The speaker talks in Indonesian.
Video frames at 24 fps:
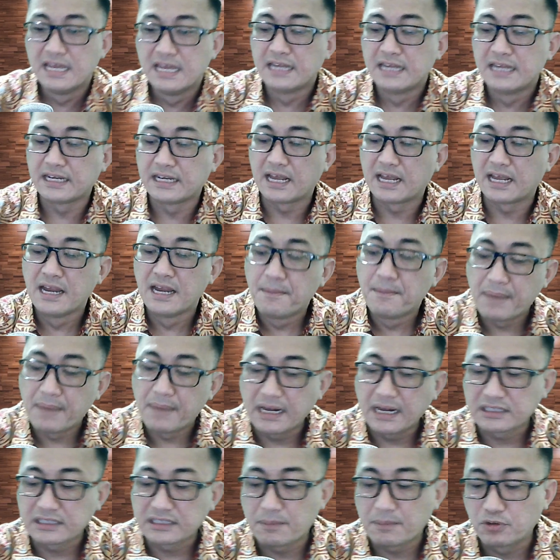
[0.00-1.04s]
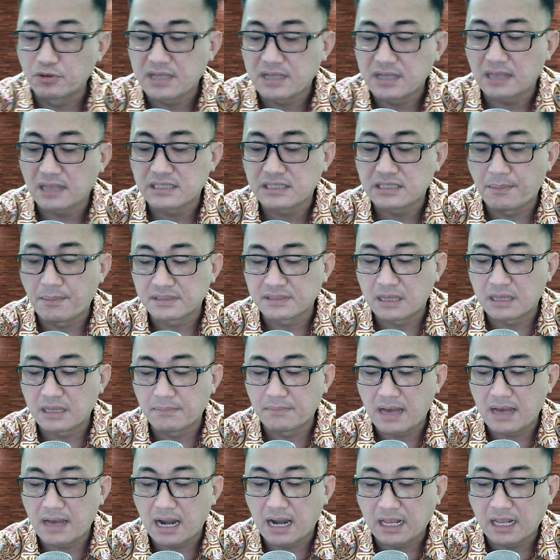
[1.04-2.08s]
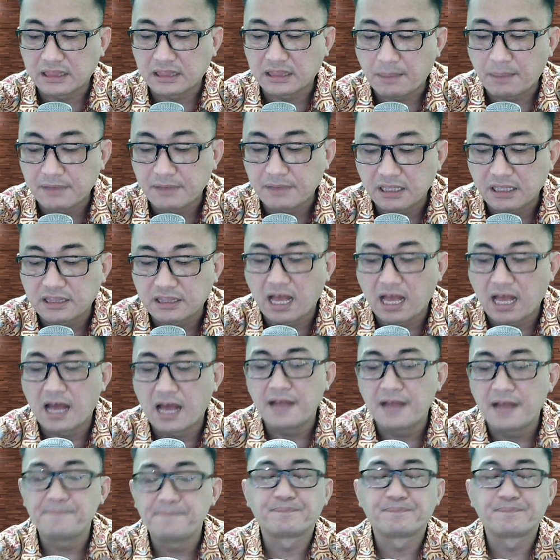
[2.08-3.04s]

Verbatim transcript: Nah, mari kita buka sama-sama Alkitab kita.